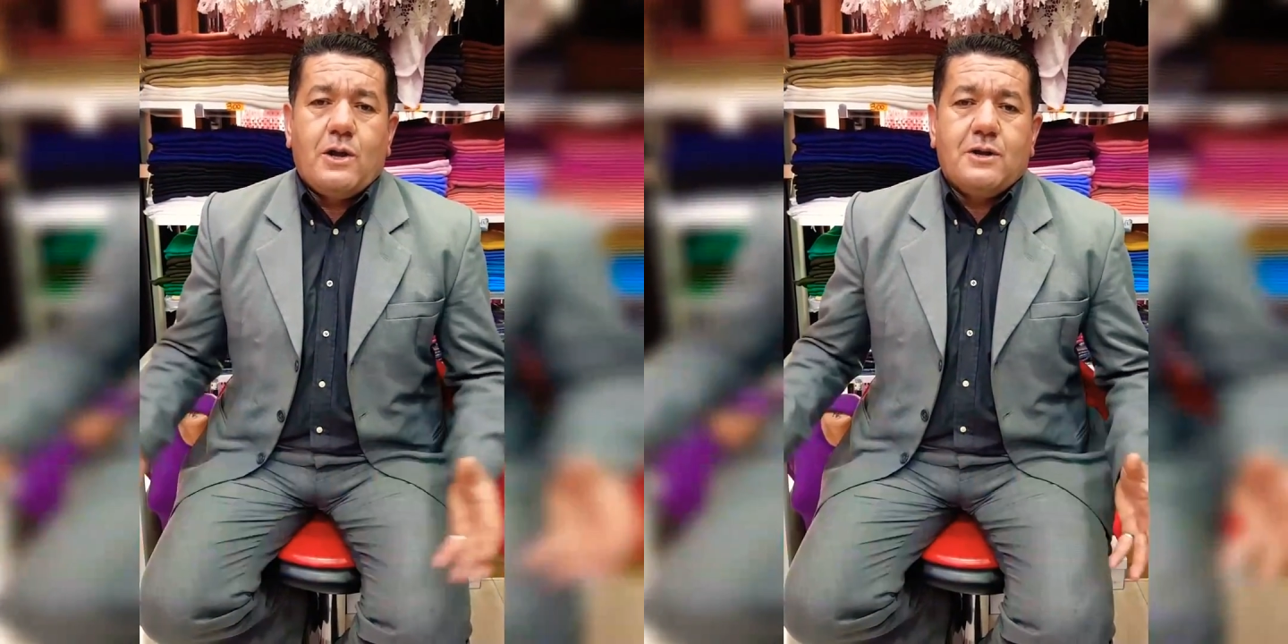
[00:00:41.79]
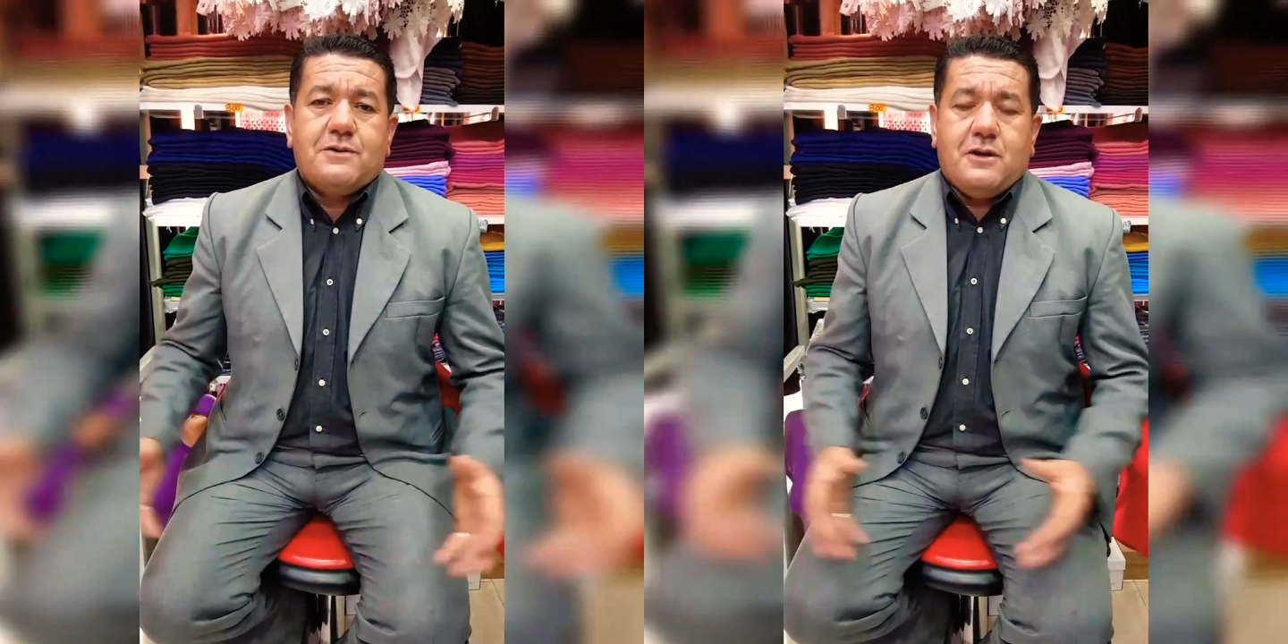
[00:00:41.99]

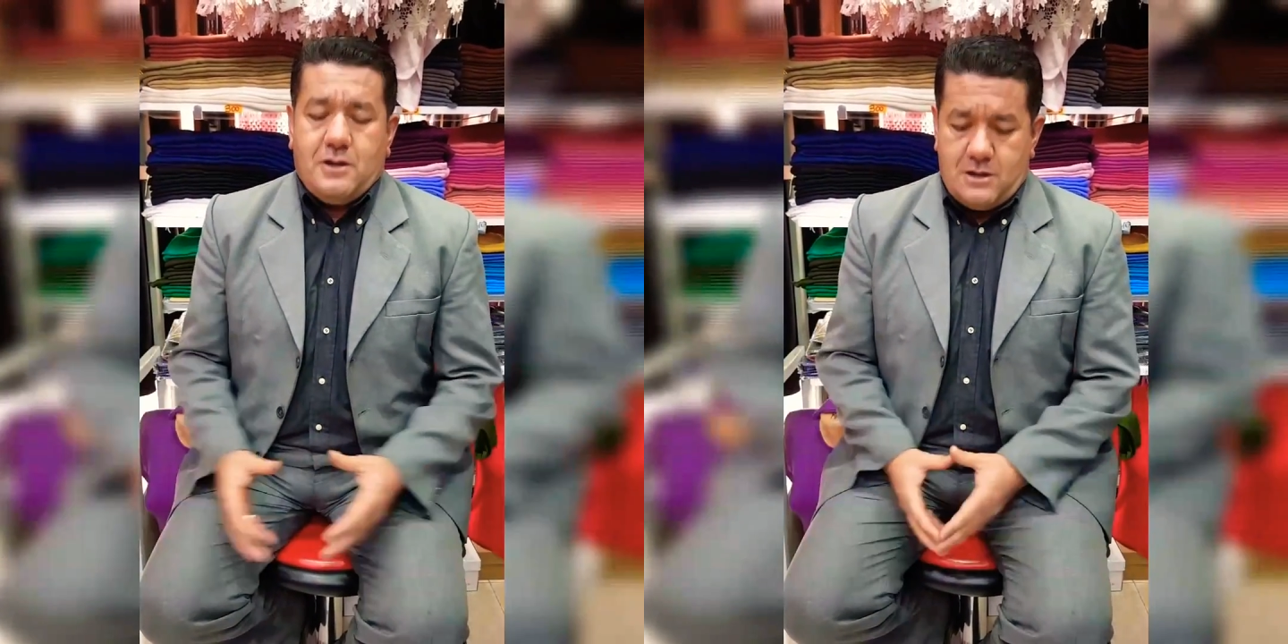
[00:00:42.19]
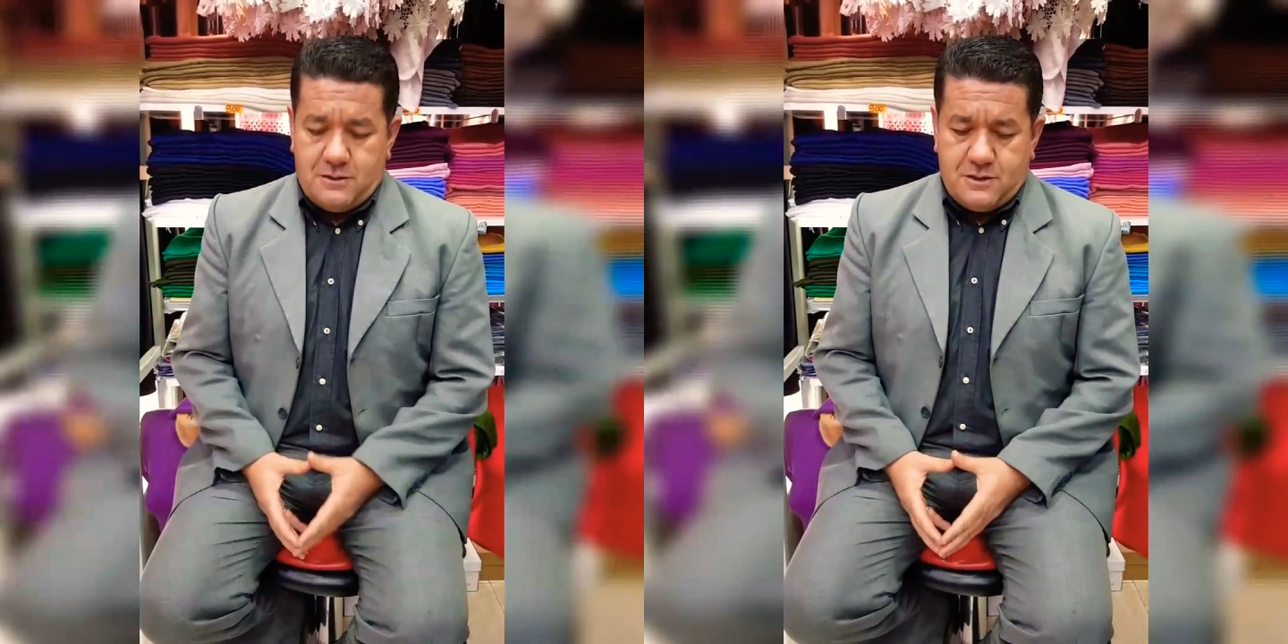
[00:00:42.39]

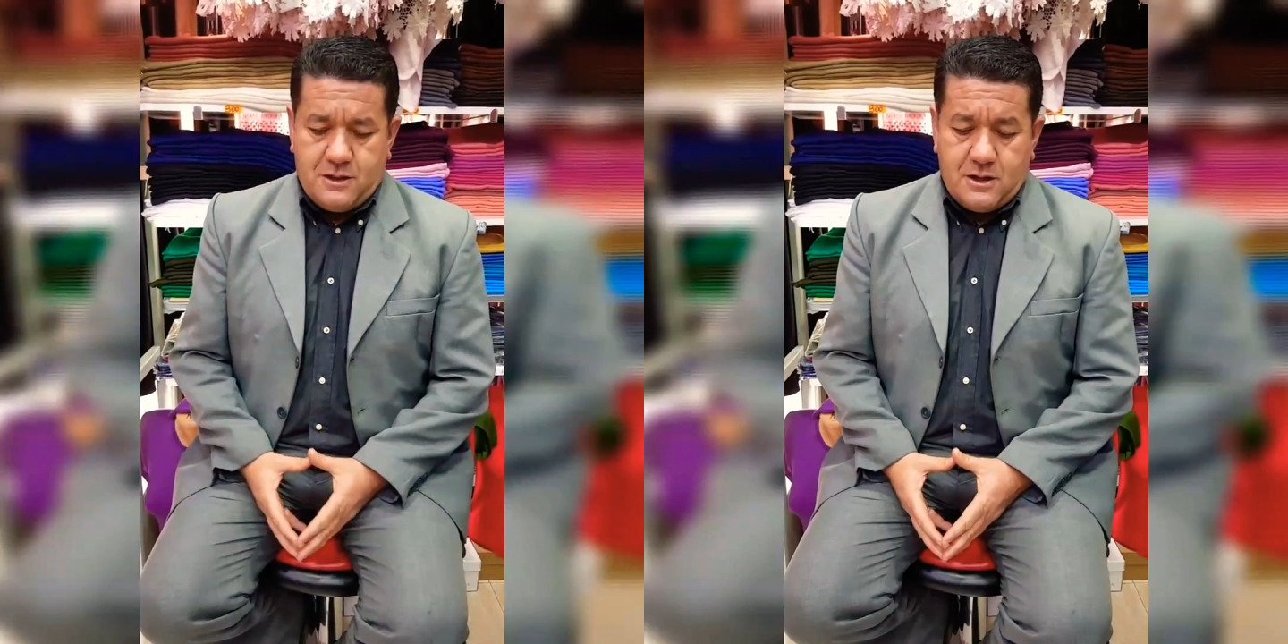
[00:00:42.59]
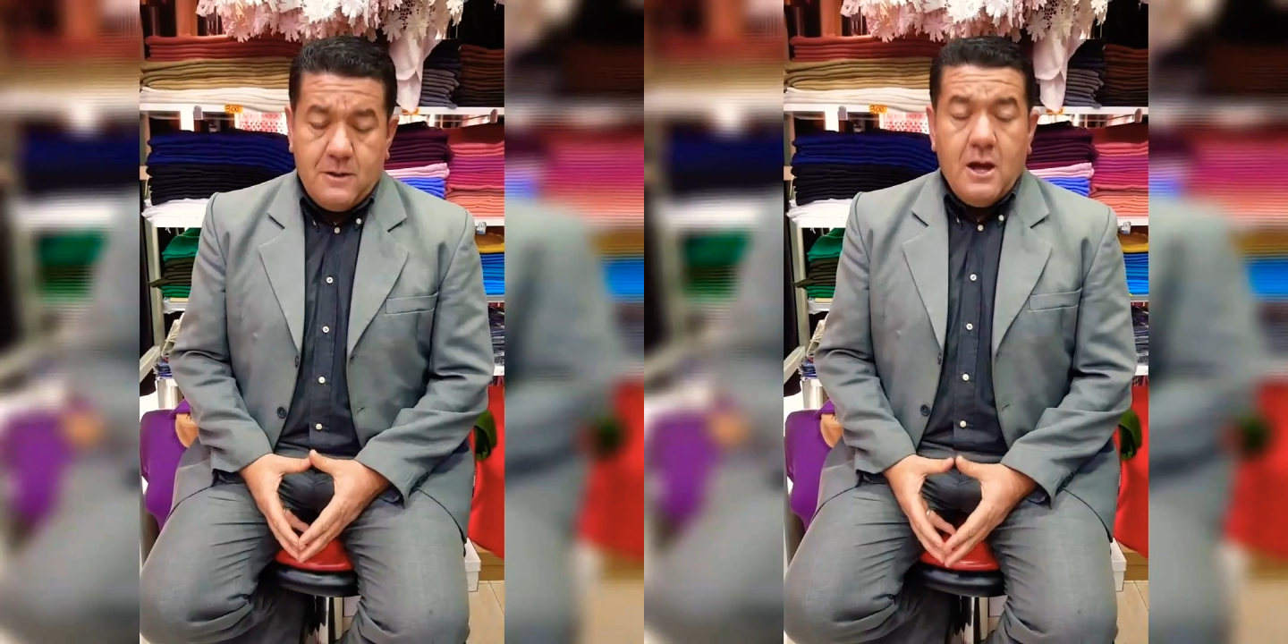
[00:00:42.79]

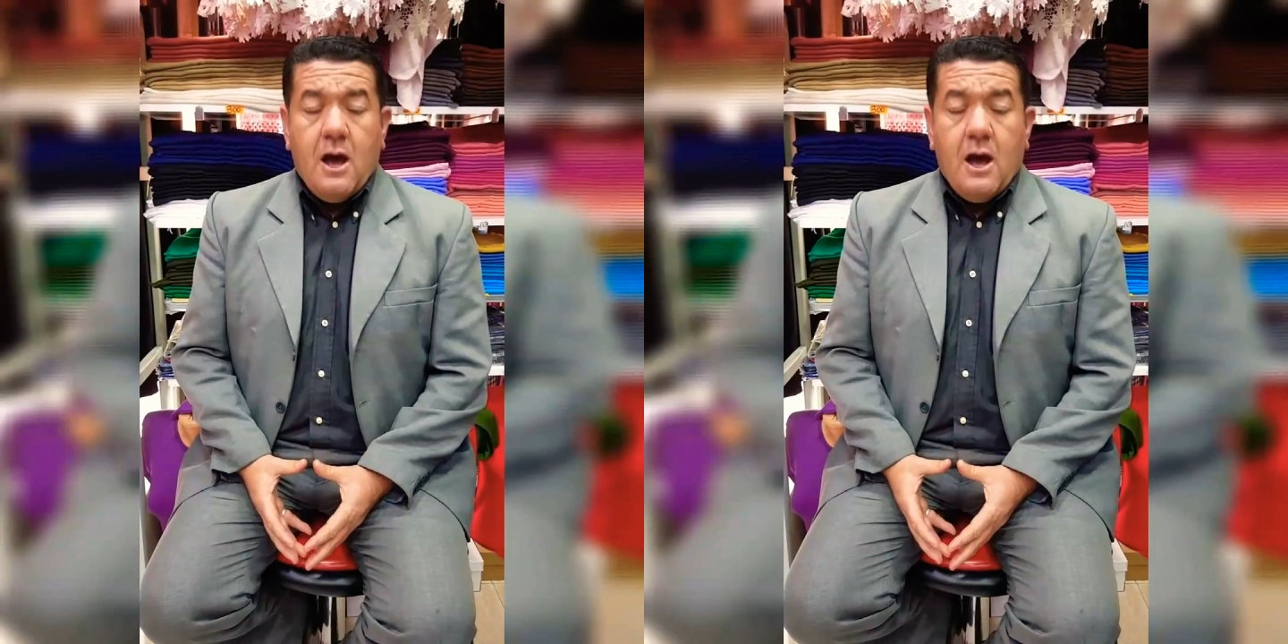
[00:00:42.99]
والاتحاد